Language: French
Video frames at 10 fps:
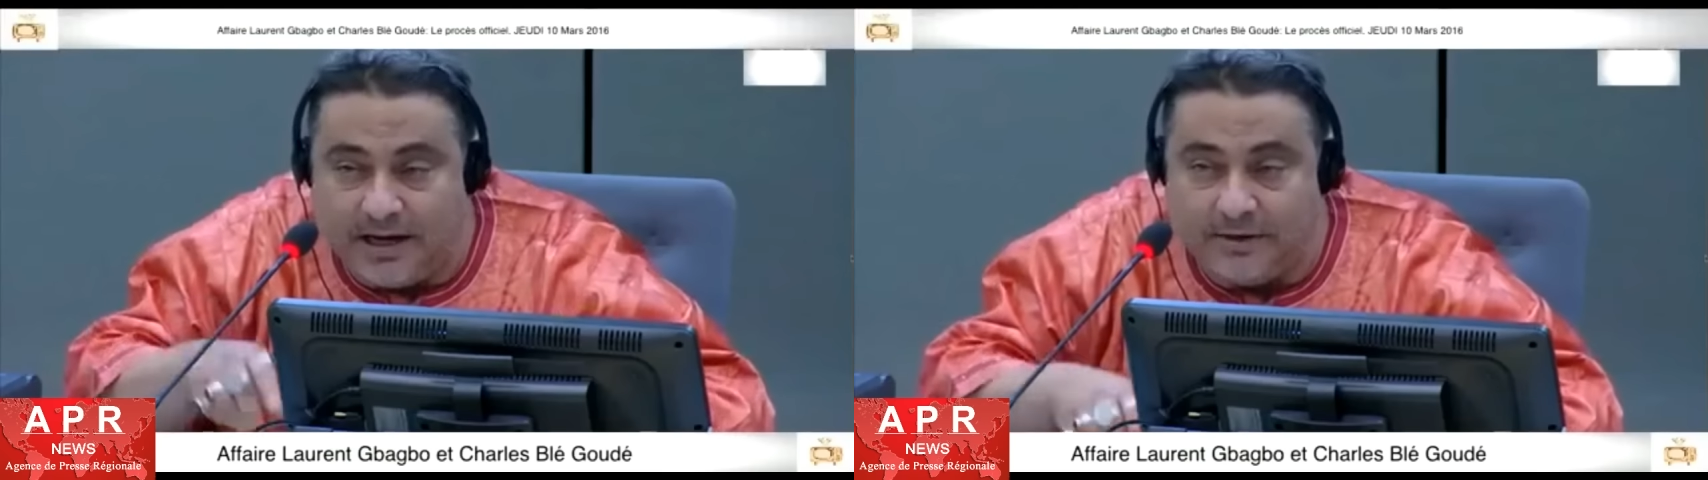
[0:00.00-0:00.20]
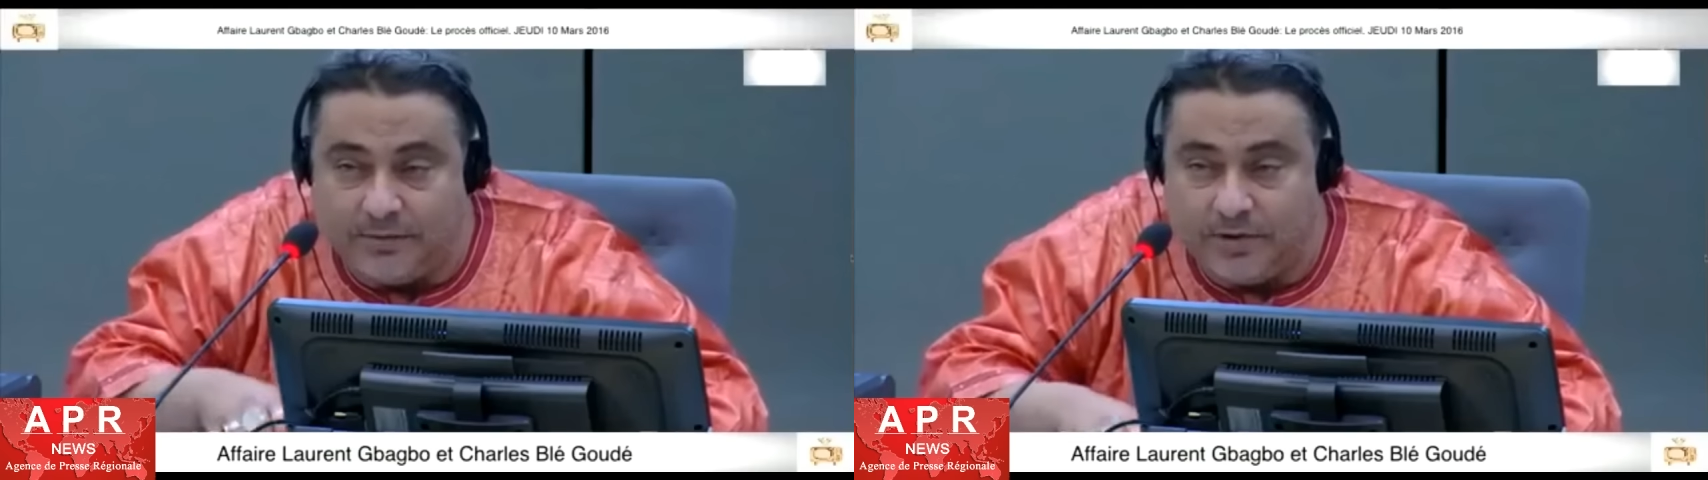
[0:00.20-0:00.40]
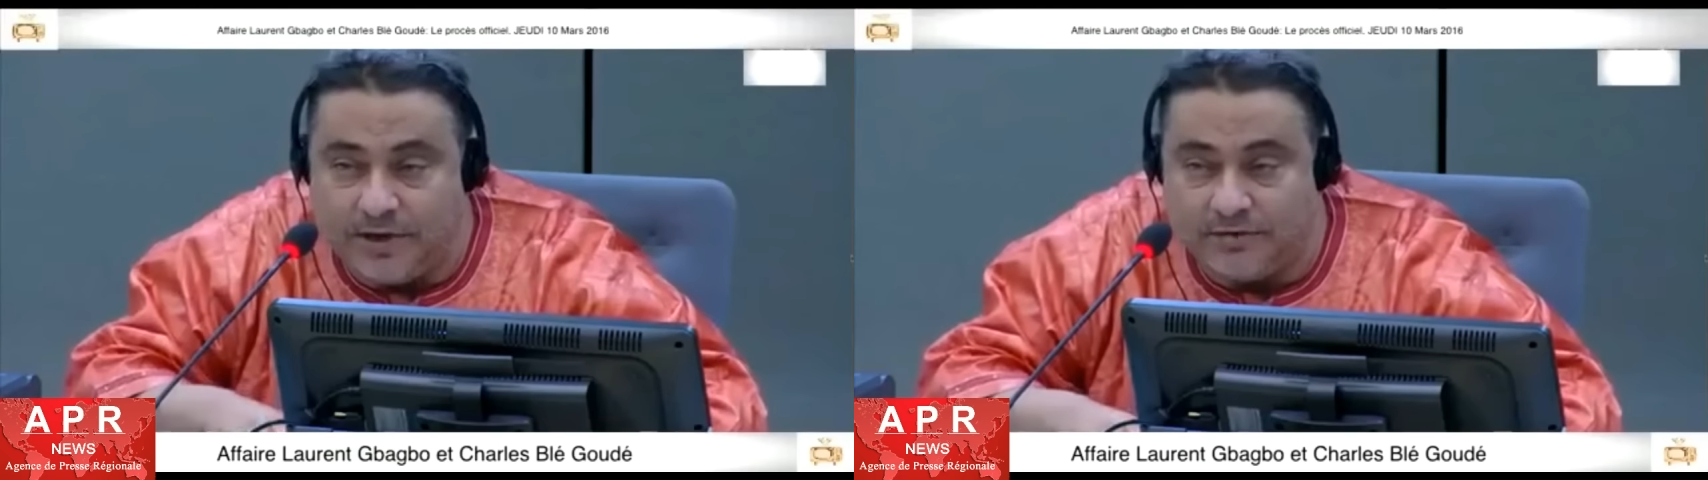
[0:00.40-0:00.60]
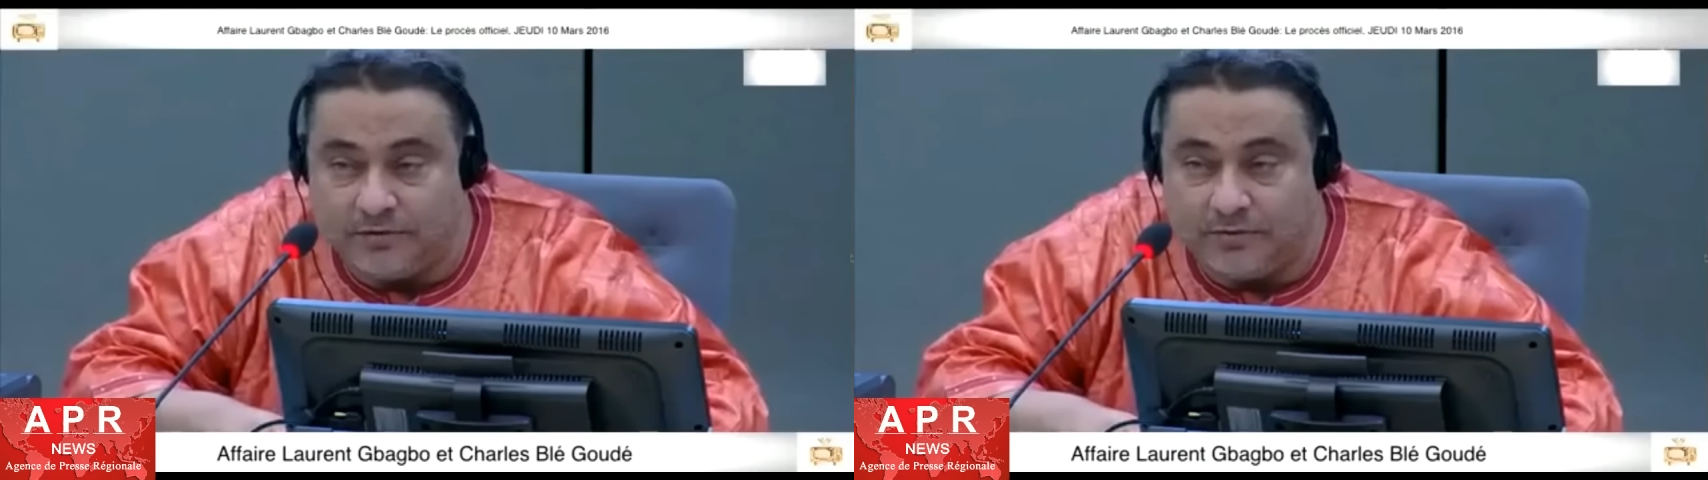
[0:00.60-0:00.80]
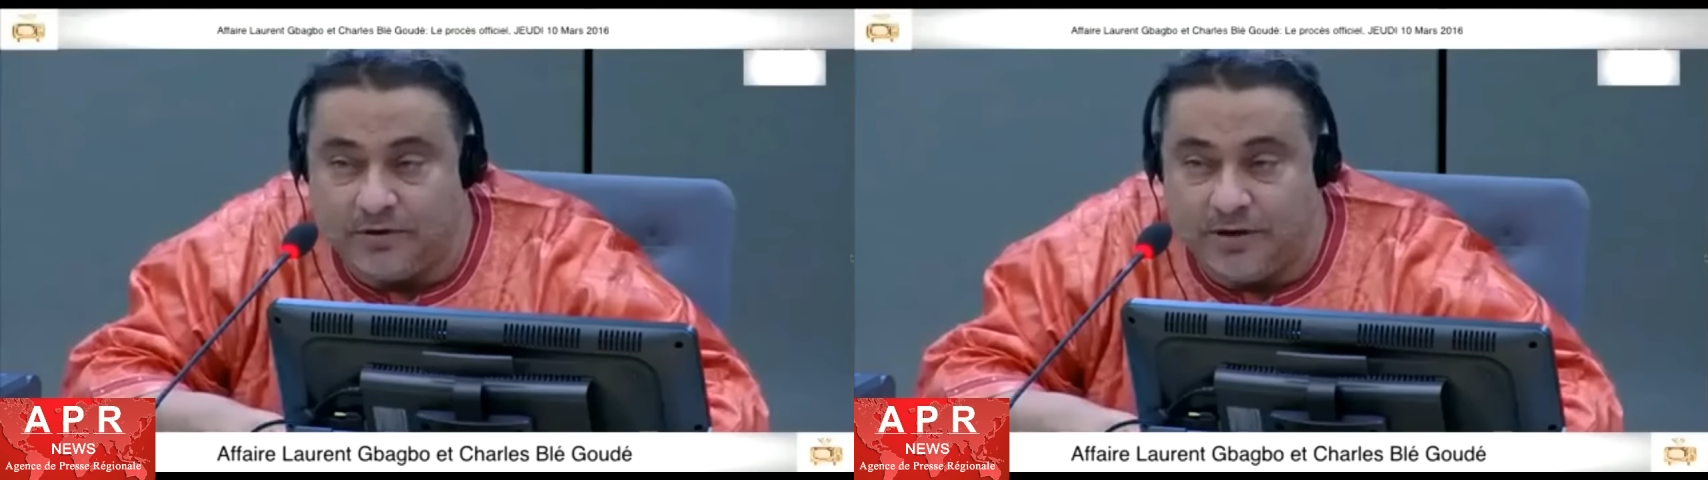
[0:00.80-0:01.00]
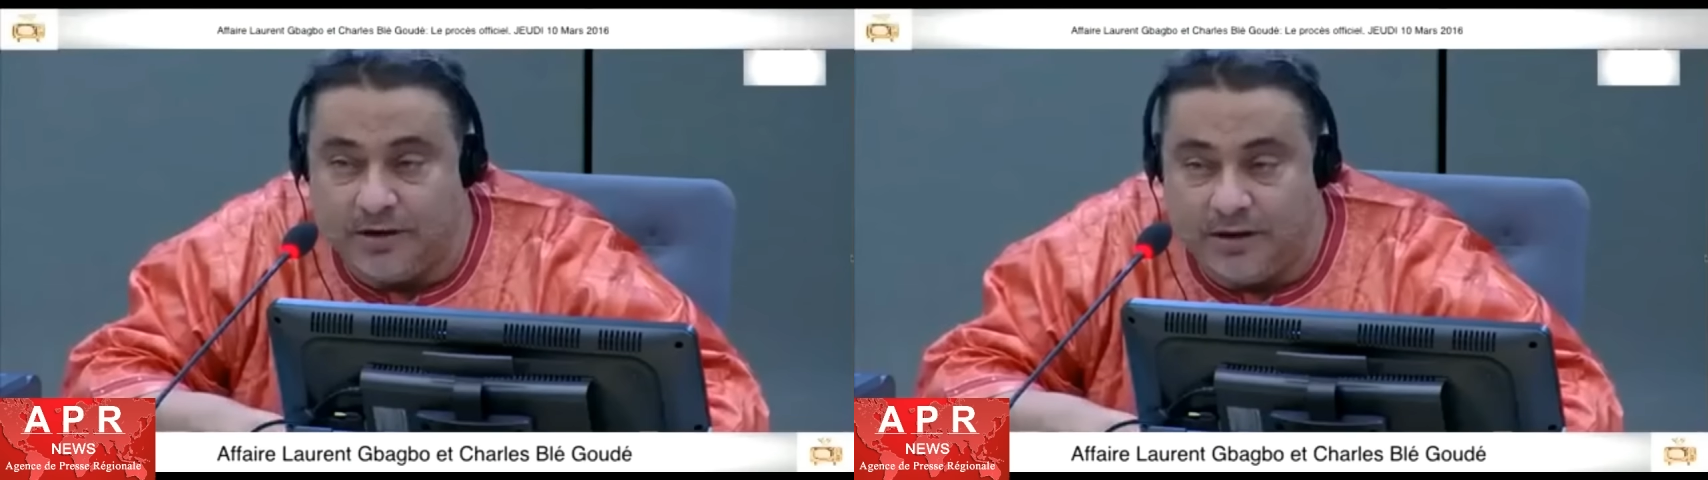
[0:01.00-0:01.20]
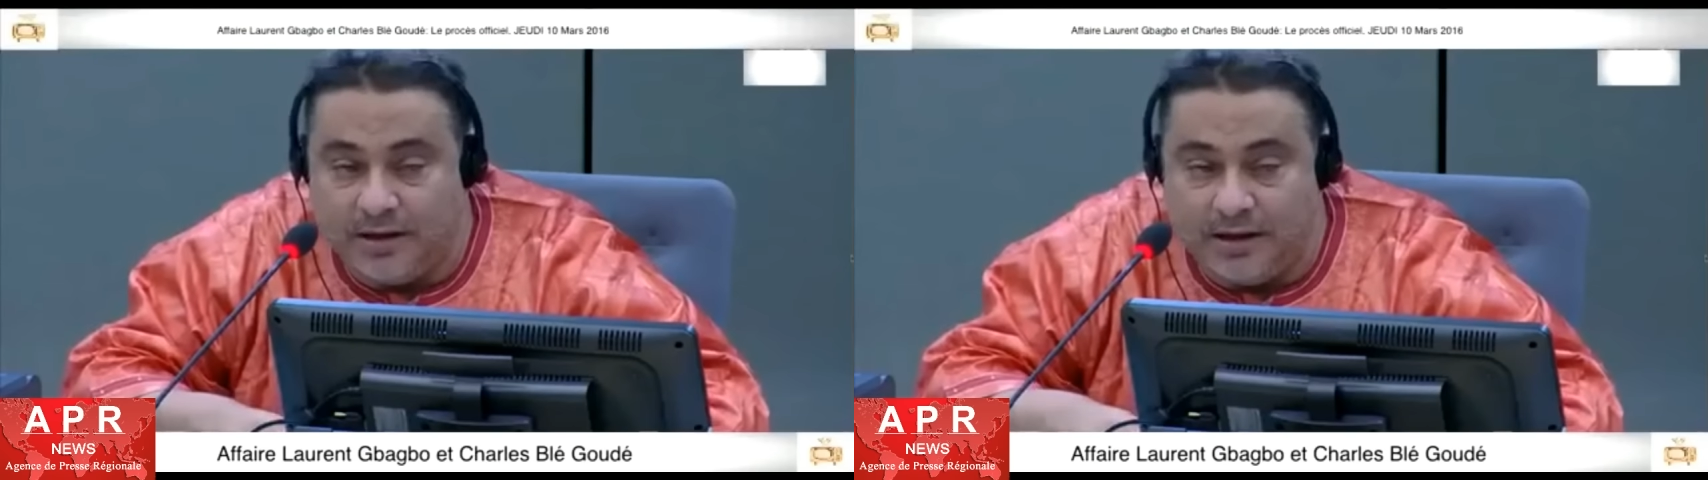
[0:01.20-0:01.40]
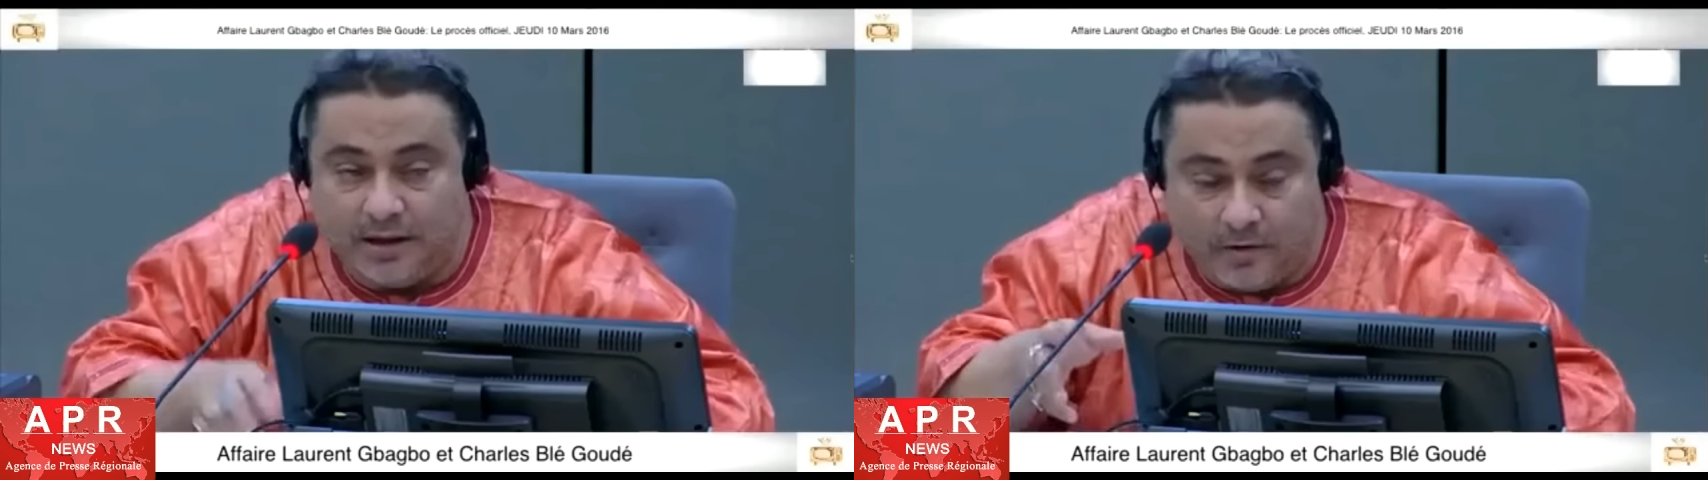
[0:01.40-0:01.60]
les numéros des autres
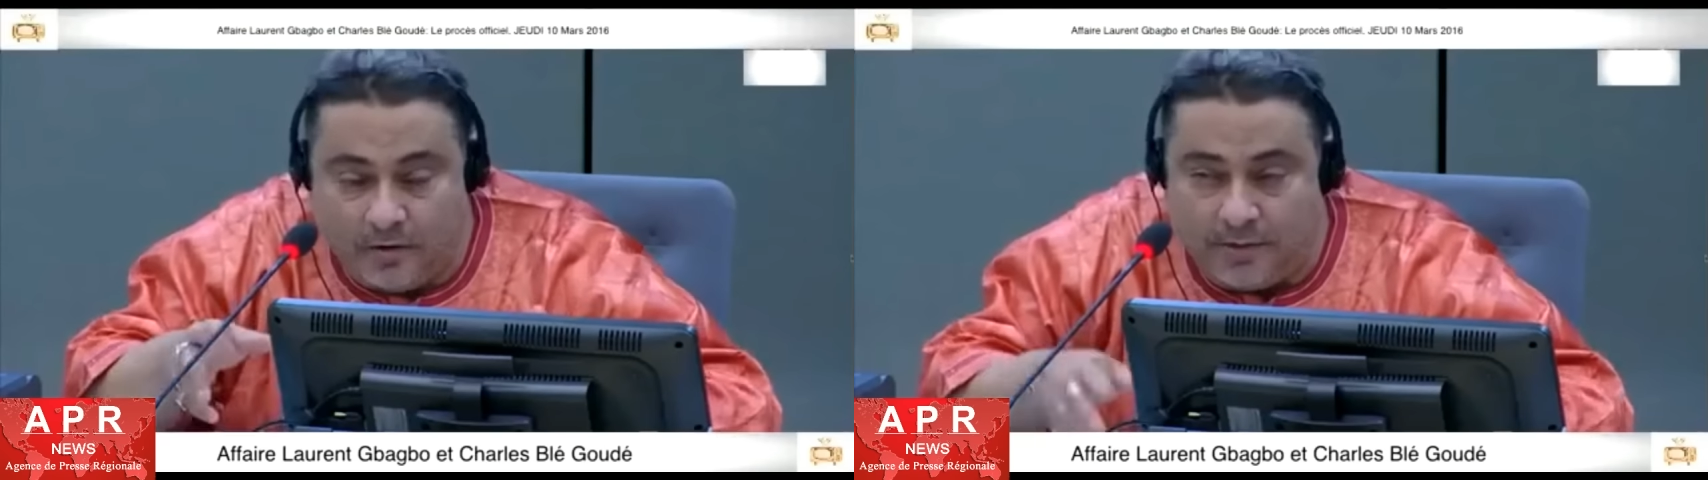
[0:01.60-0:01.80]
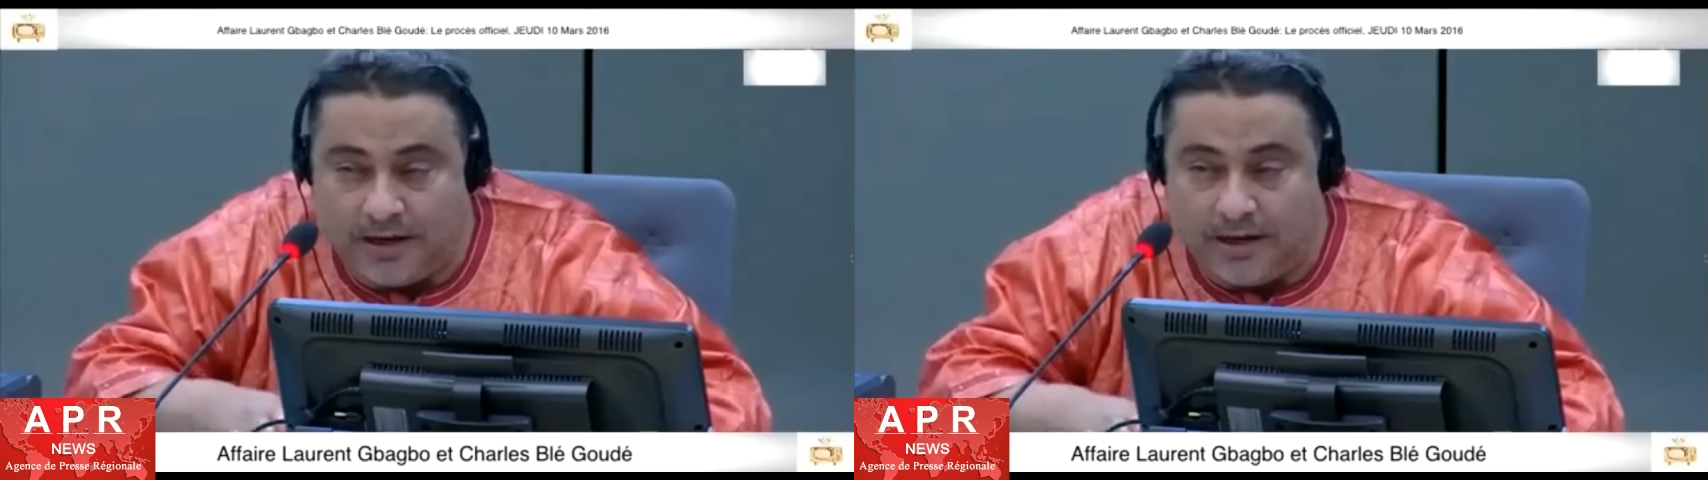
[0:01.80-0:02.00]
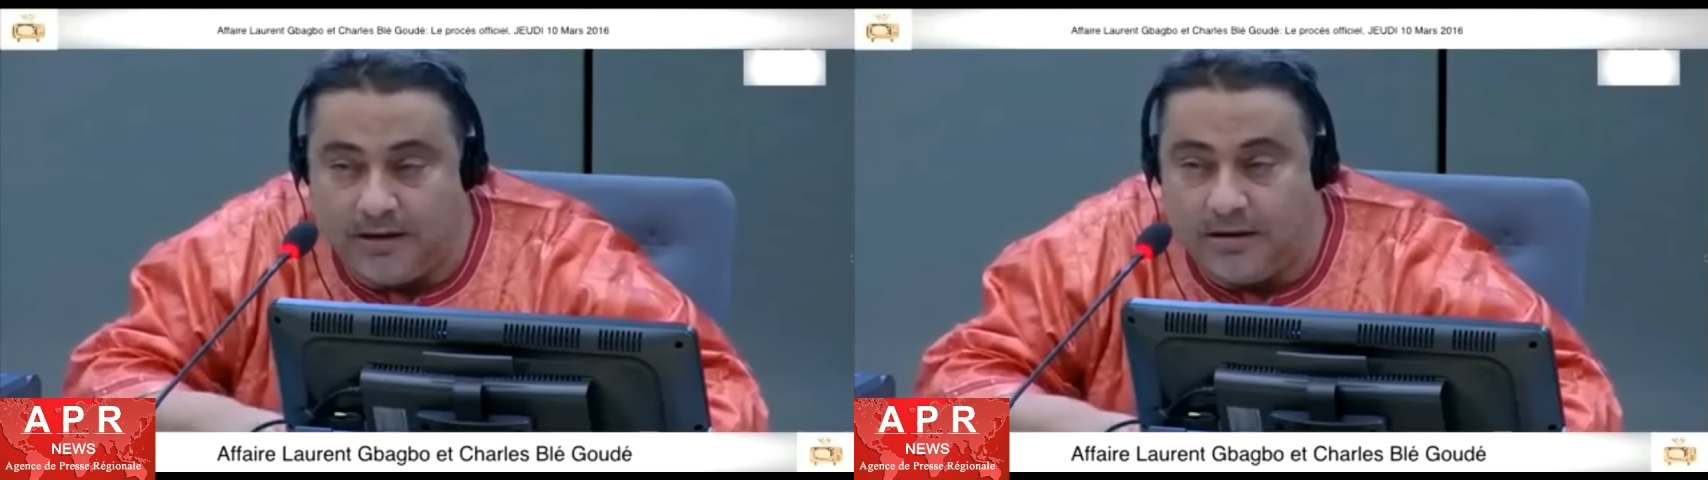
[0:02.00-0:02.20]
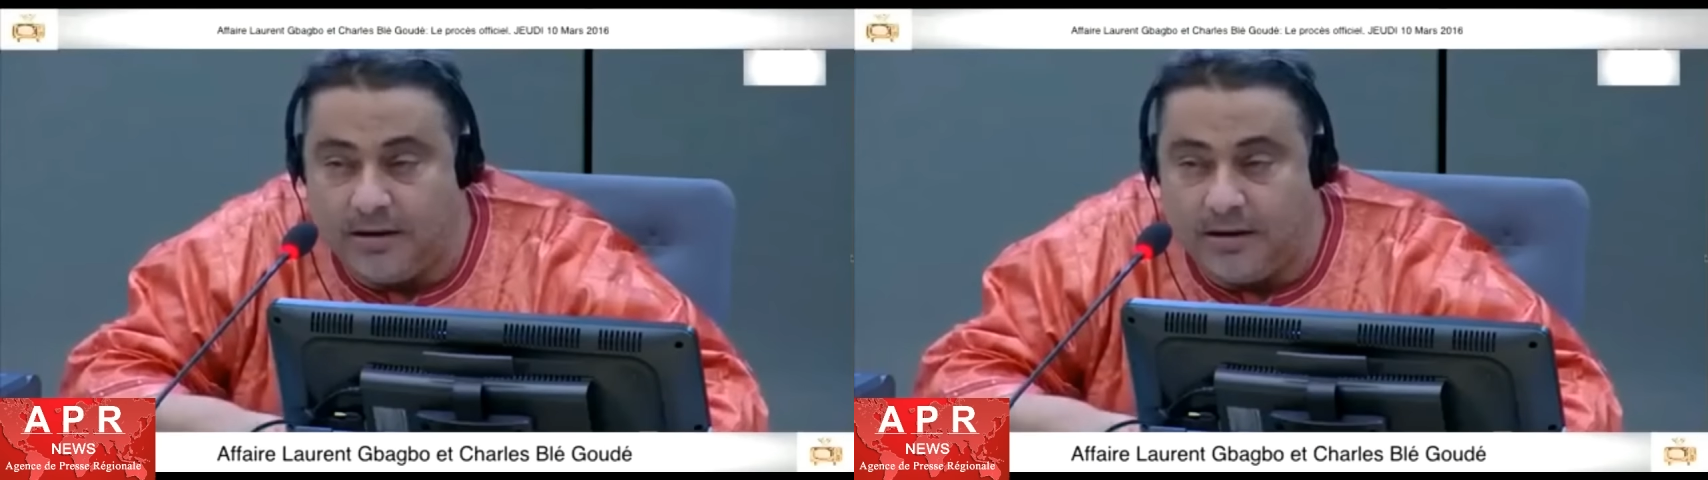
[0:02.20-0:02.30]
euh, commandants.